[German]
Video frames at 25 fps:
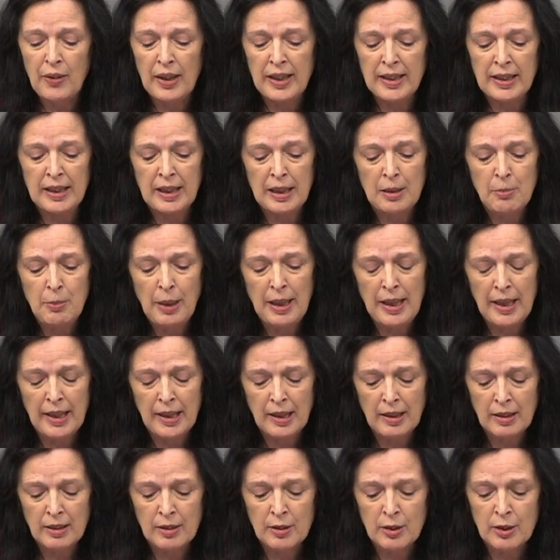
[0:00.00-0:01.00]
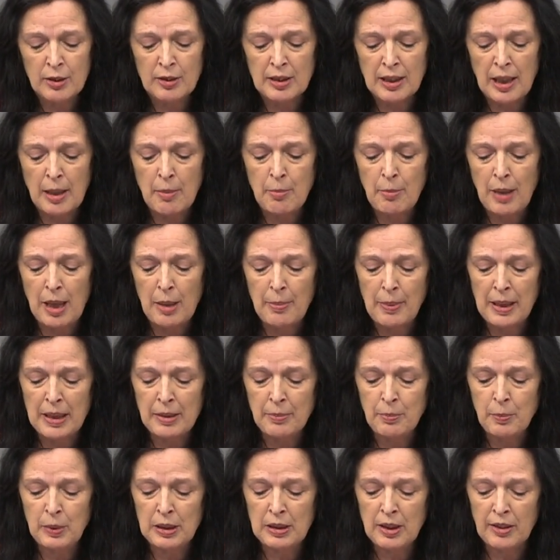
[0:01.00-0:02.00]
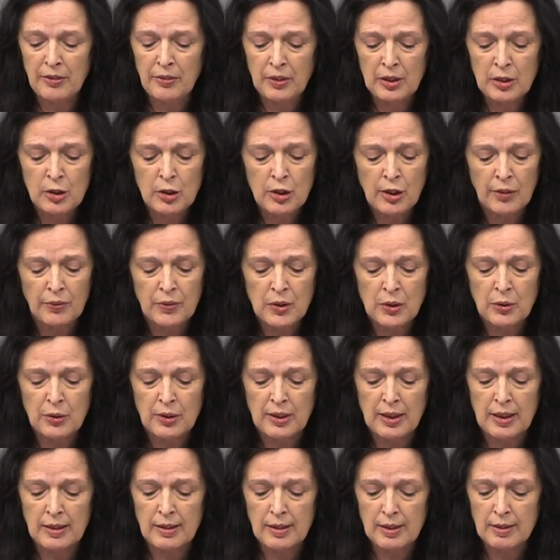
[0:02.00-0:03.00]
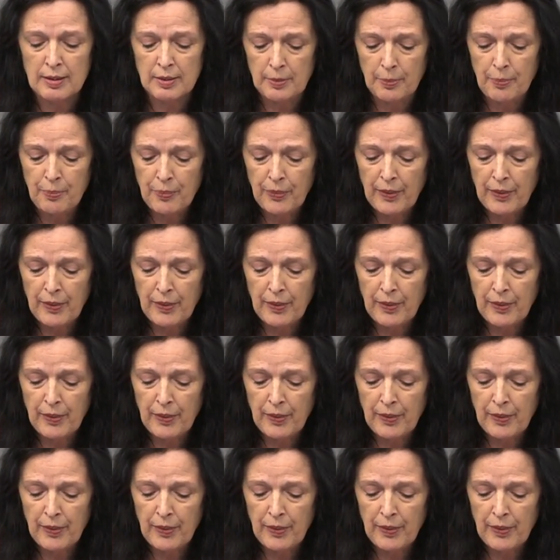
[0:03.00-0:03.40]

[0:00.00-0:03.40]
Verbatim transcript: eine immer engere Zusammenarbeit mit der Wirtschaft zu setzen.